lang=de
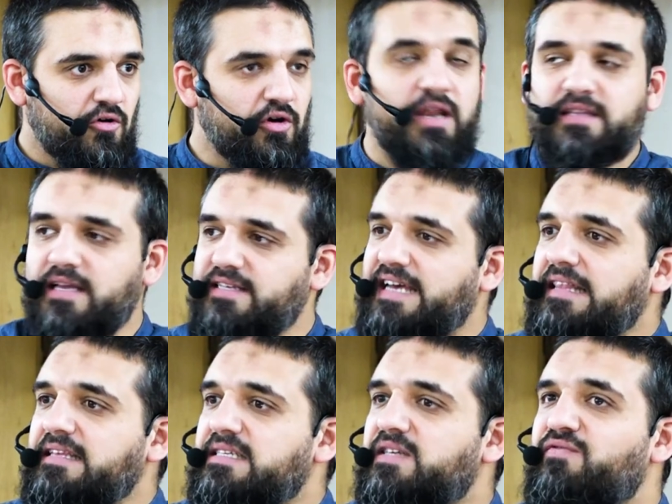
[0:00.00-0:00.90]
Und
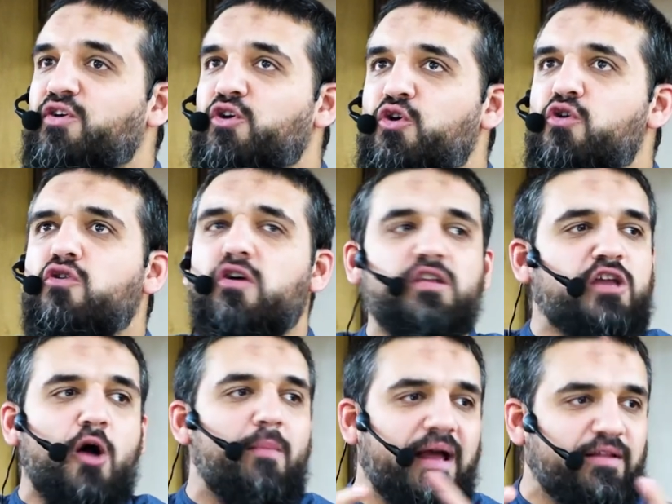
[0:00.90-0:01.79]
interessant ist, wir hören
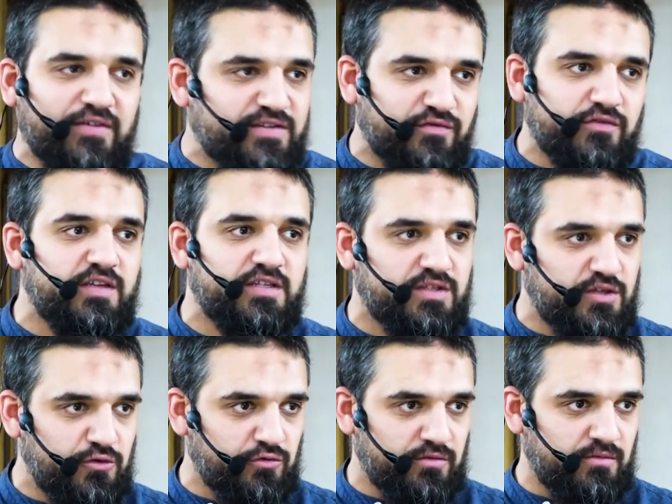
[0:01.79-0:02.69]
kaum etwas von diesen
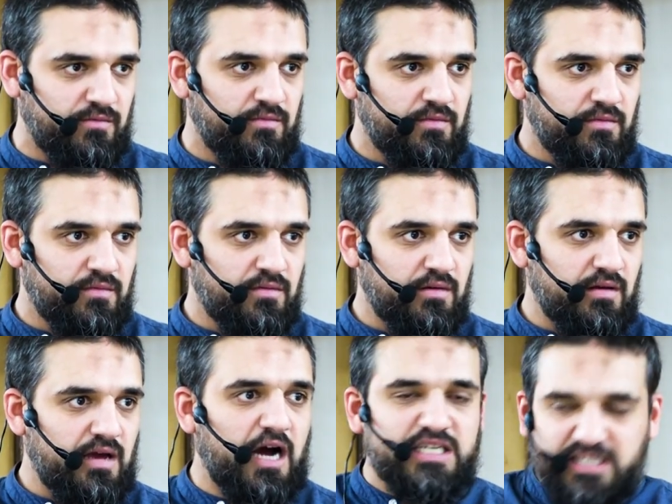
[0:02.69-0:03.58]
Juden.
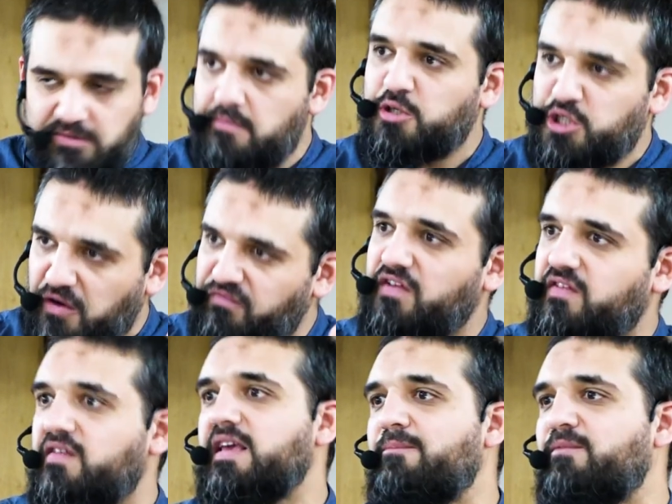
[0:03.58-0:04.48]
Außer man
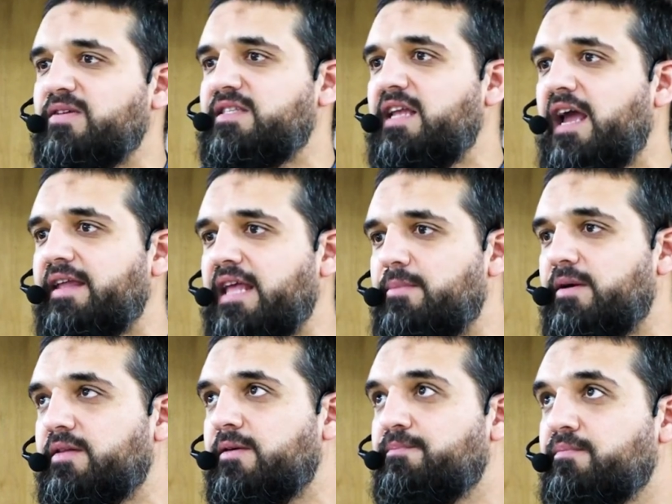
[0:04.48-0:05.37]
beschäftigt sich etwas näher
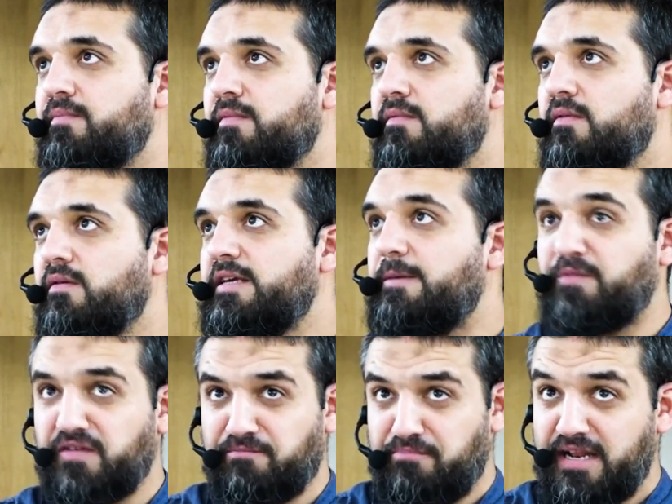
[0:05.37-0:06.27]
damit. Gibt
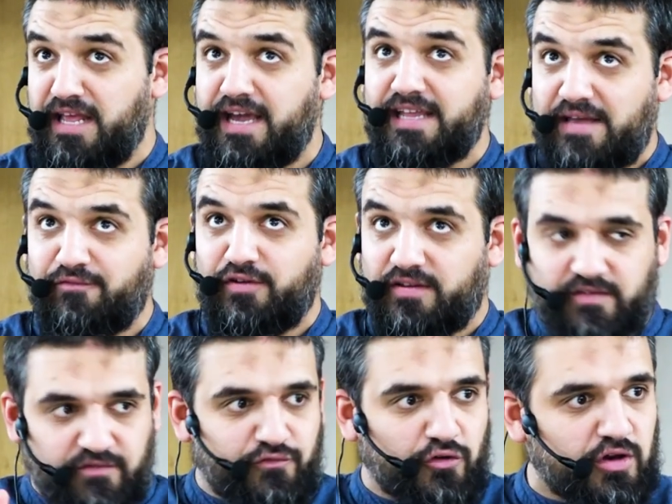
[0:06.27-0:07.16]
es Belege dafür, dass
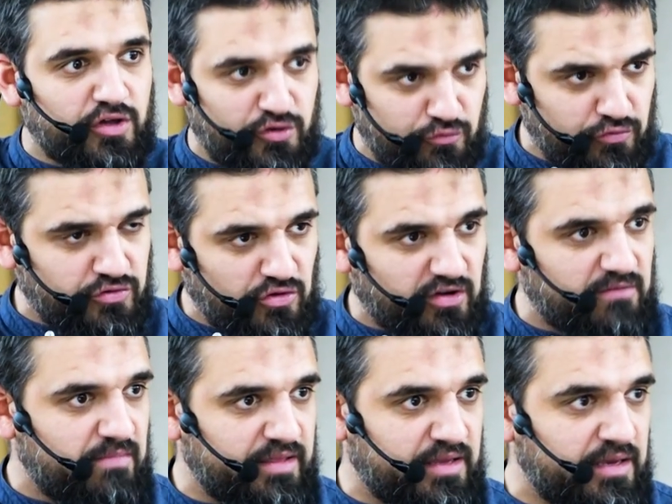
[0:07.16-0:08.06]
es wirklich Juden noch
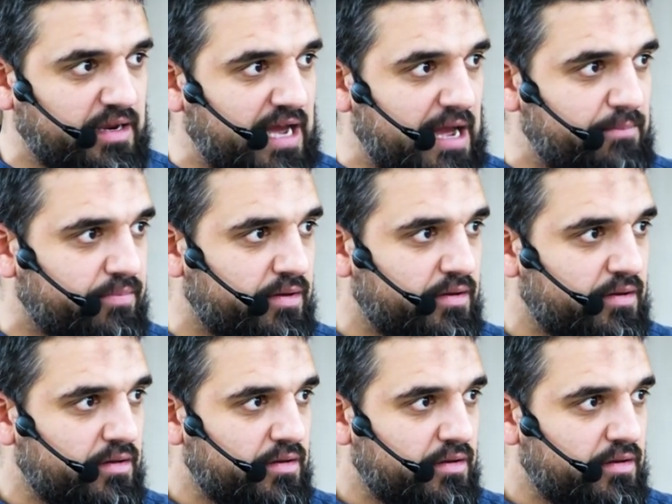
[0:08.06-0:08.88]
in Medina gab?